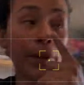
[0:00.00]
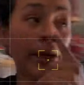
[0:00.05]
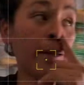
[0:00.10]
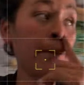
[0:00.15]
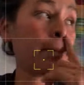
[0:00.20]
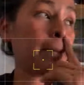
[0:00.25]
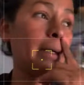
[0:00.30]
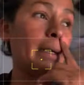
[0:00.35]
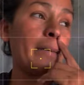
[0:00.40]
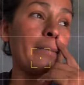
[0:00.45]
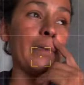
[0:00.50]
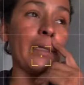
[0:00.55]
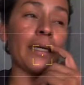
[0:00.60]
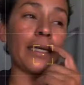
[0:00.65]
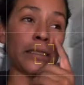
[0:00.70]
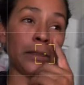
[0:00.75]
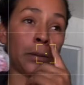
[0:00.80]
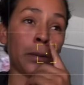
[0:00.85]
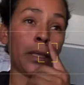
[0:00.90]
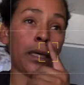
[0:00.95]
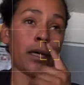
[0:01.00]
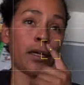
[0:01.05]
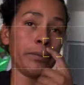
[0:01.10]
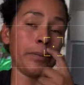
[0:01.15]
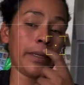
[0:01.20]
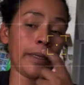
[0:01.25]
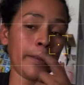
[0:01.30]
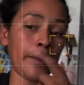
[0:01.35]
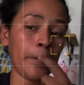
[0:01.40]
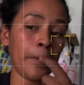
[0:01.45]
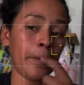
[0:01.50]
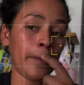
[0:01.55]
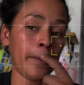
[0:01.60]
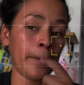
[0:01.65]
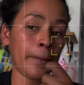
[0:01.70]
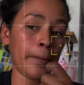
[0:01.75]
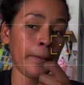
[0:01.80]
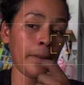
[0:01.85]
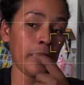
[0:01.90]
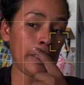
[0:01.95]
pueden ver, amigas, véanme
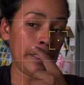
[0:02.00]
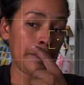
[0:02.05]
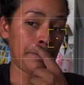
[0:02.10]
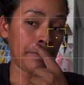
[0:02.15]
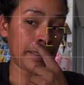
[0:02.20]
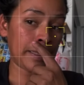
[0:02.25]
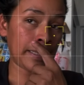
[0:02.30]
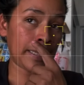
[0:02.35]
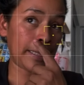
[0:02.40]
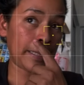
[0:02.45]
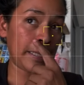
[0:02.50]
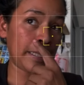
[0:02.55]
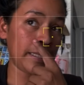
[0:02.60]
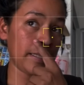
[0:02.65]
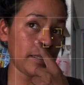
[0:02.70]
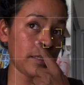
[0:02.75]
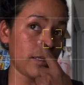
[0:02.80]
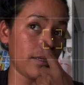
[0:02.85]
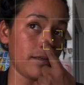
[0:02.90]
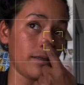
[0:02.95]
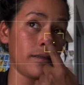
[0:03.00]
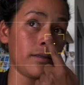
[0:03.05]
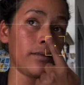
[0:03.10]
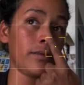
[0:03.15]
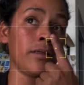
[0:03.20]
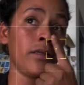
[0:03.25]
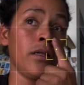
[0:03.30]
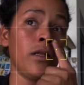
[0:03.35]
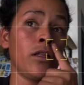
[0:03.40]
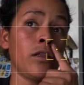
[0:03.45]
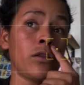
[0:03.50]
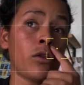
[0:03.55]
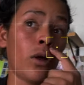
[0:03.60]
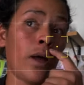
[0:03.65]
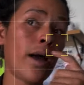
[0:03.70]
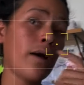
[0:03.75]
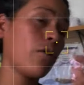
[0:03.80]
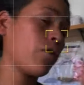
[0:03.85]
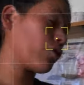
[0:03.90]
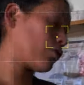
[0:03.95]
mi nariz
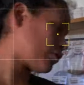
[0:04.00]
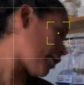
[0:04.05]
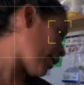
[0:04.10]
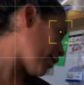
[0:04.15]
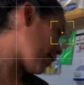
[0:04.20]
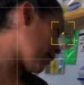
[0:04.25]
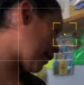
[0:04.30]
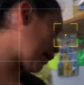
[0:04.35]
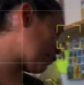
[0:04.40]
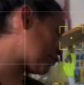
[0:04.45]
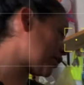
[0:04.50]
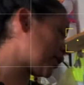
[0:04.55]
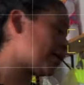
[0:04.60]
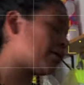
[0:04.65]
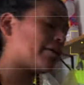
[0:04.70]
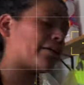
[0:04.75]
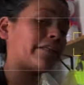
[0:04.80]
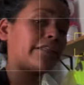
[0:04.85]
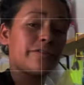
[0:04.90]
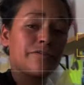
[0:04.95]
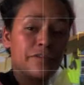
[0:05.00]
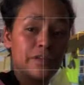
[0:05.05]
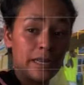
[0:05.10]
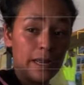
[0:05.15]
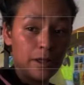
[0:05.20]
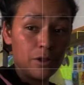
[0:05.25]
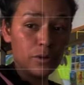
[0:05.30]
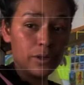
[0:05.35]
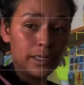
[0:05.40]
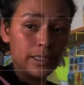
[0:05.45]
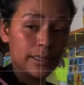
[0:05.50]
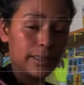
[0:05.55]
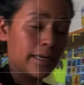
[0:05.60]
toda cortada a causa del resfriado que